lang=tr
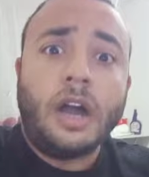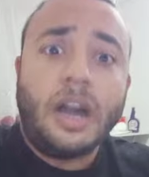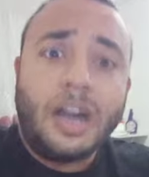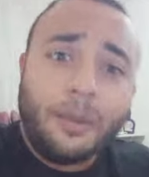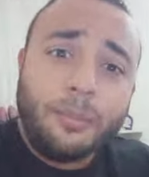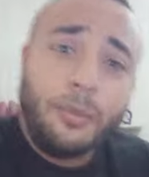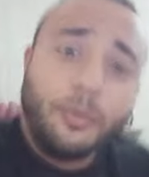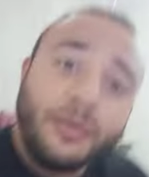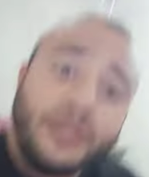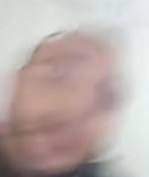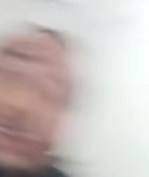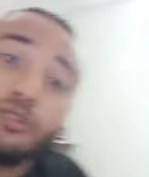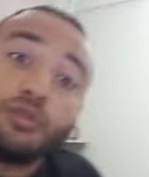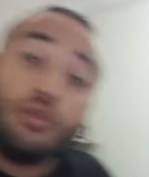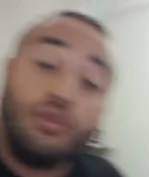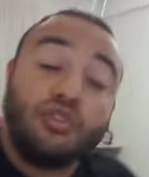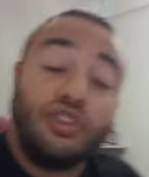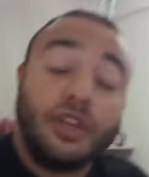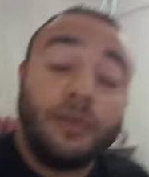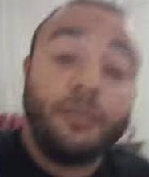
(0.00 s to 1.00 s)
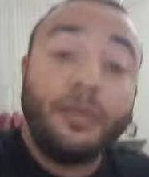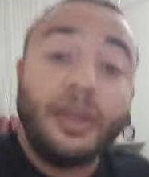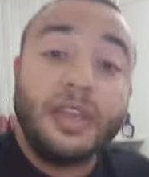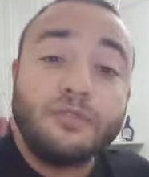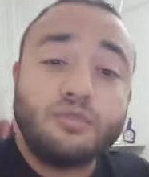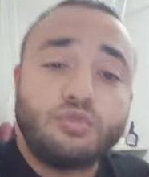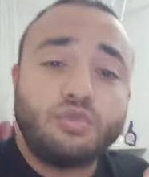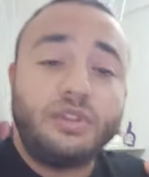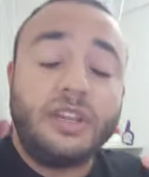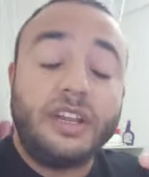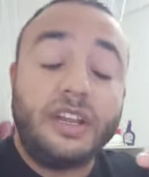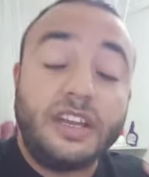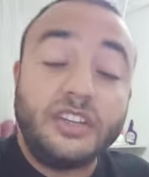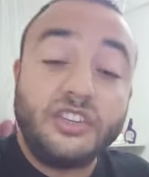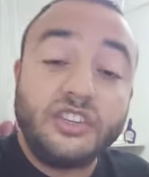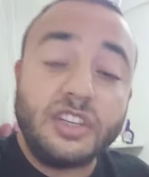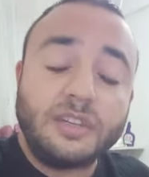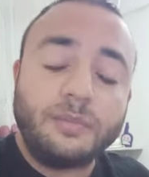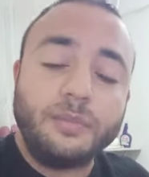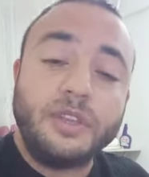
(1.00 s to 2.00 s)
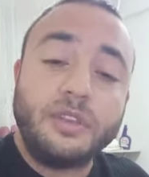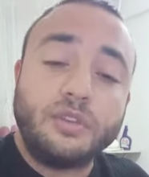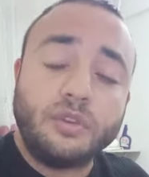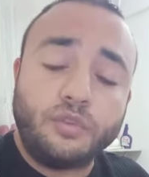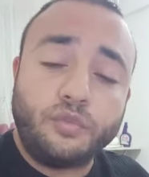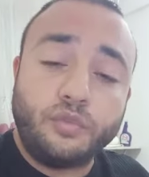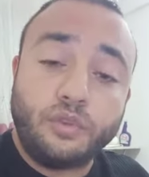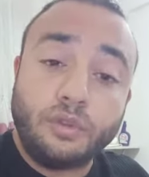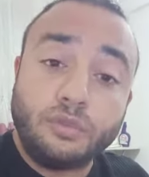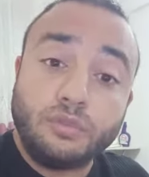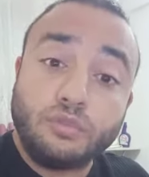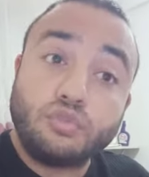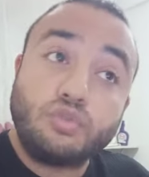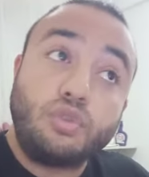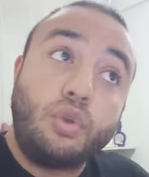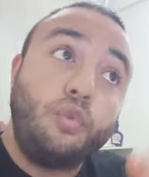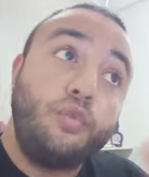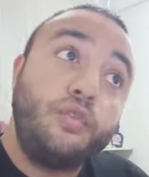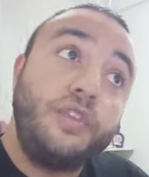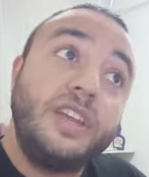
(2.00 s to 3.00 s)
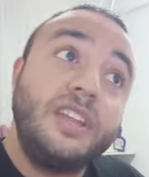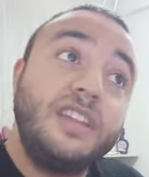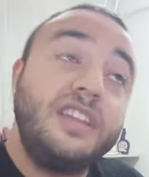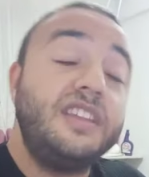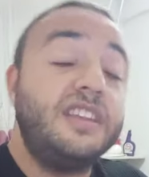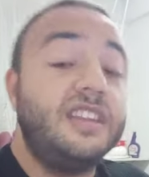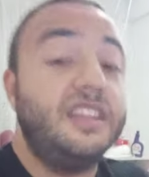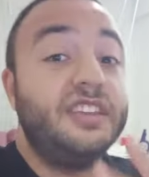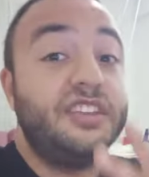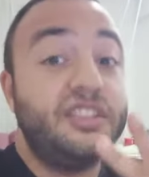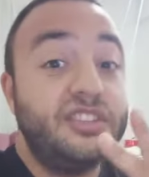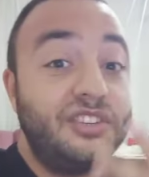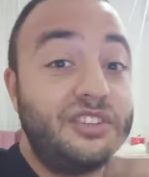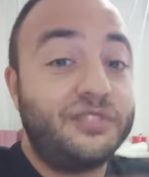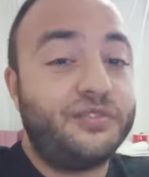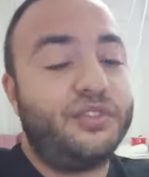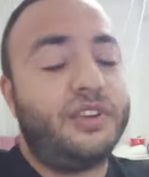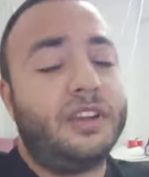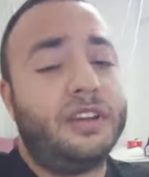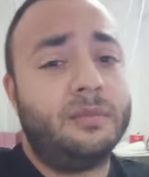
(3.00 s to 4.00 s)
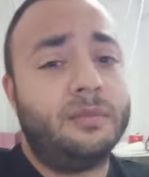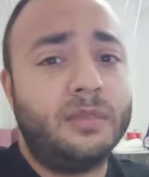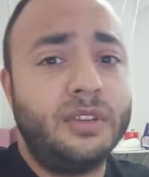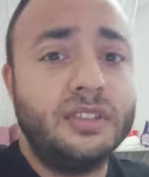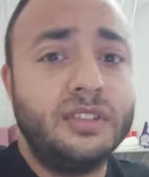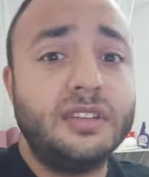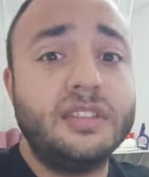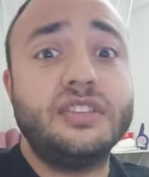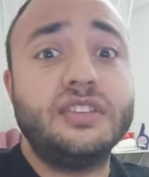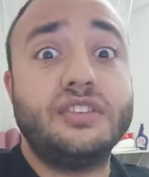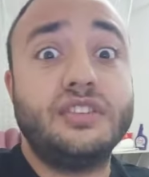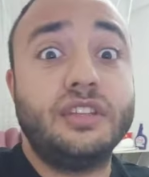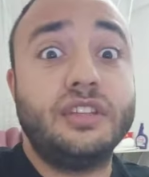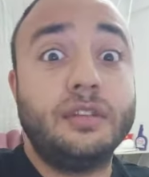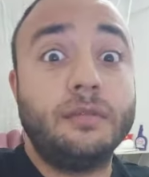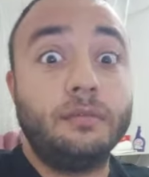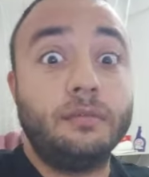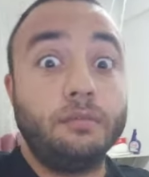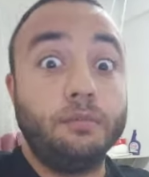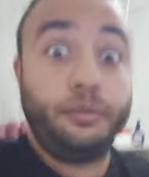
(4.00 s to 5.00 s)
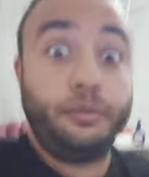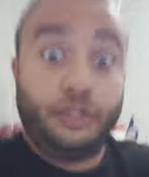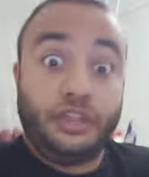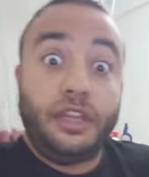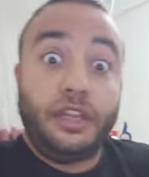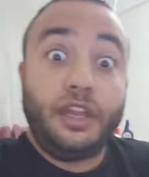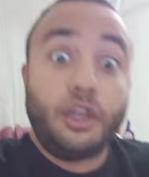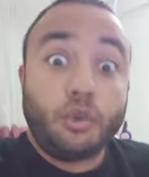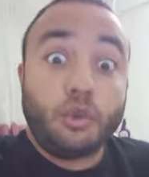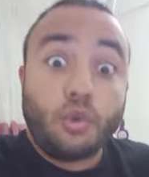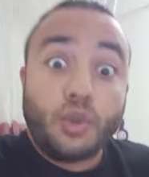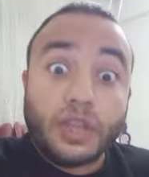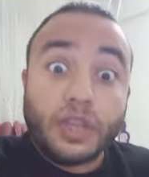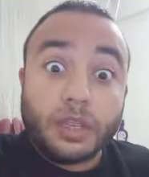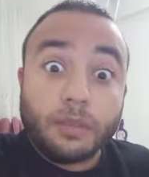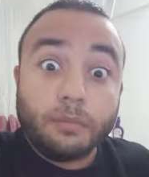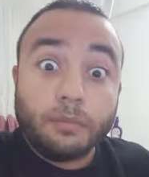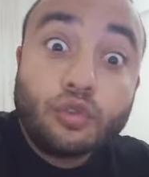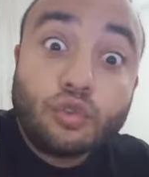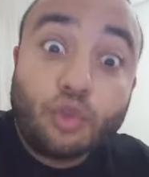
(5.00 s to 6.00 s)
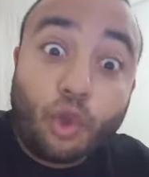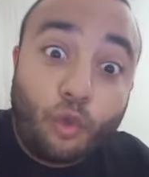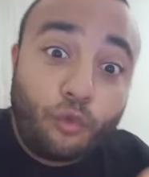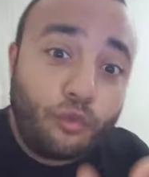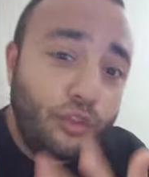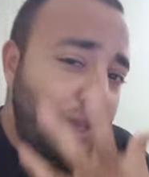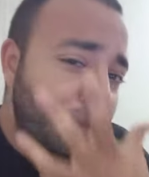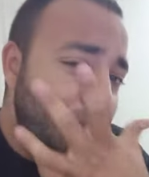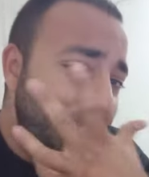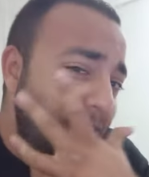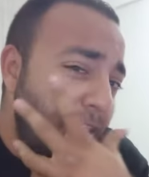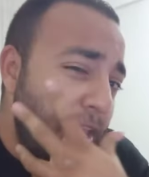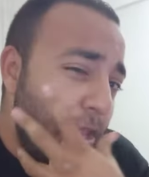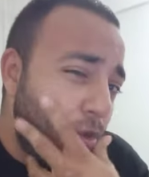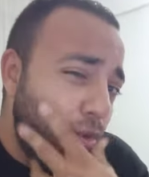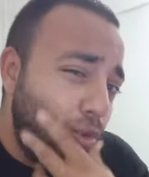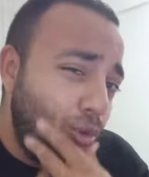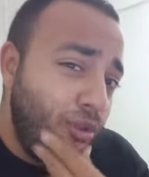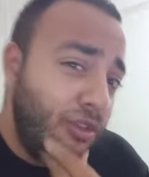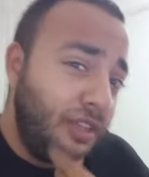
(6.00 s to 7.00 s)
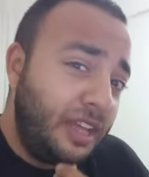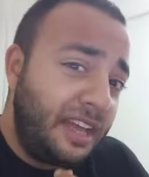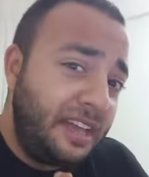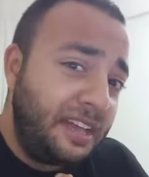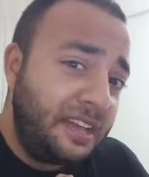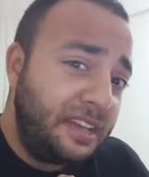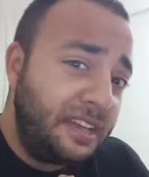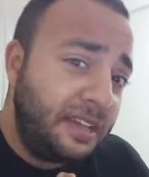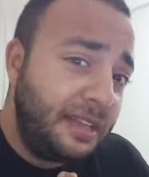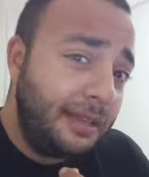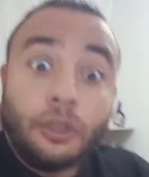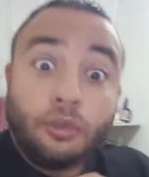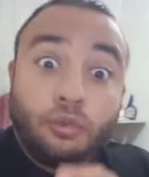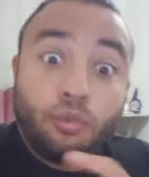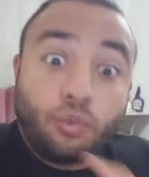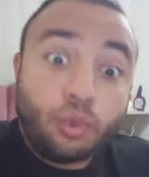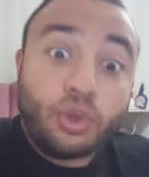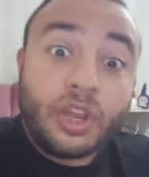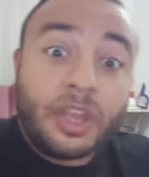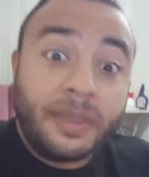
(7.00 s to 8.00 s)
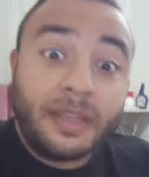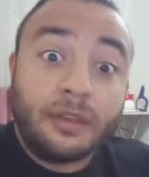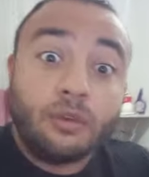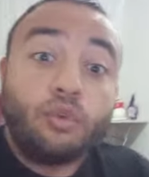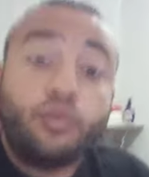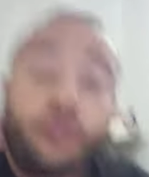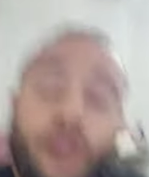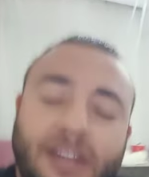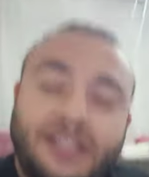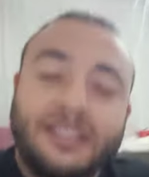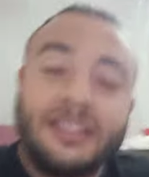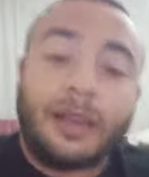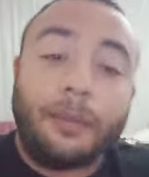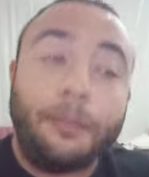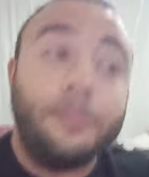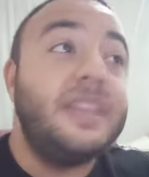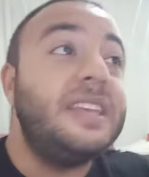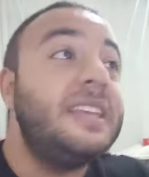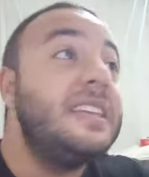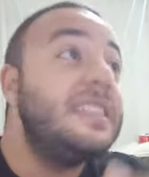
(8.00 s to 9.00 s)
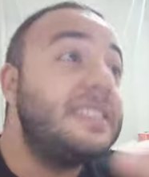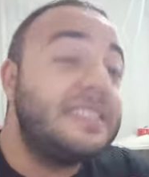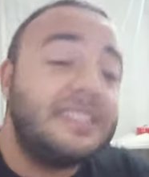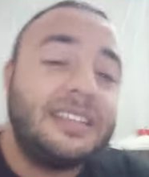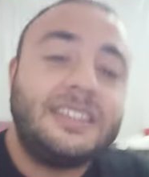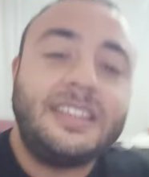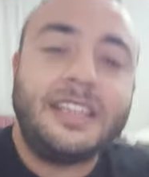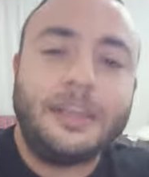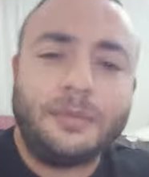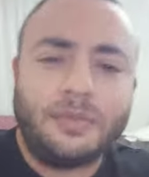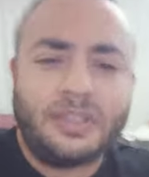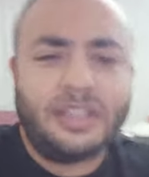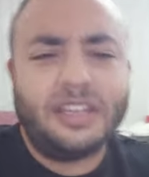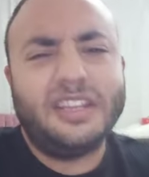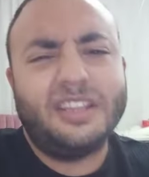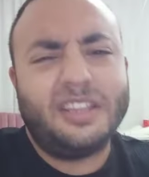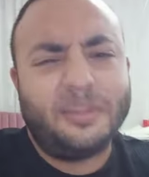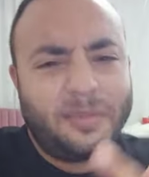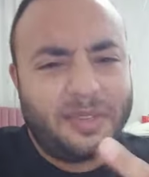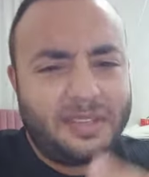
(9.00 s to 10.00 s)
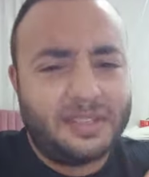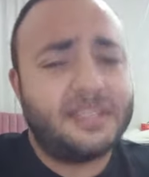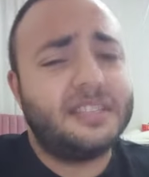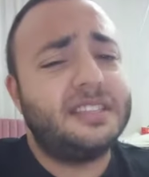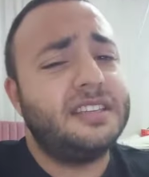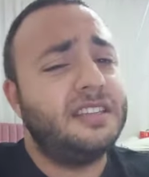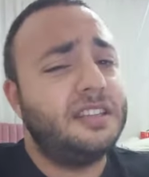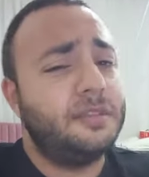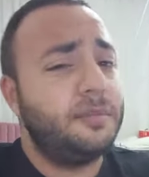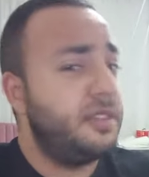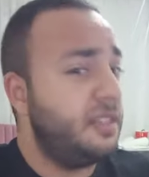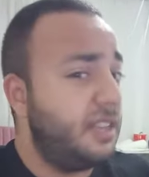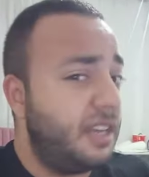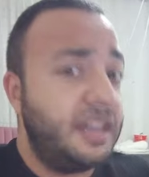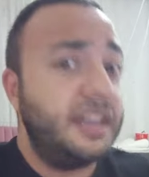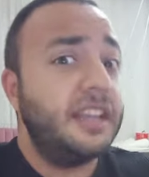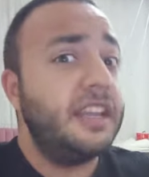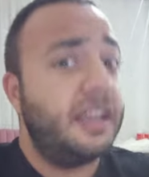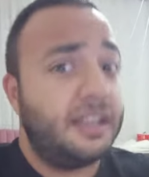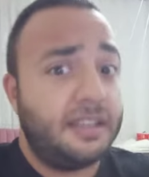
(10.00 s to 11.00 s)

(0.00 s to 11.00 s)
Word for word: Abi biraz önce mevzular açık mikrofon Sofya'nın ikinci fragmanını izledim. Bir de ne göreyim? Sofya bile yolunda. Dur hemen ufaktan bir izleteyim de ne demek istediğimi daha iyi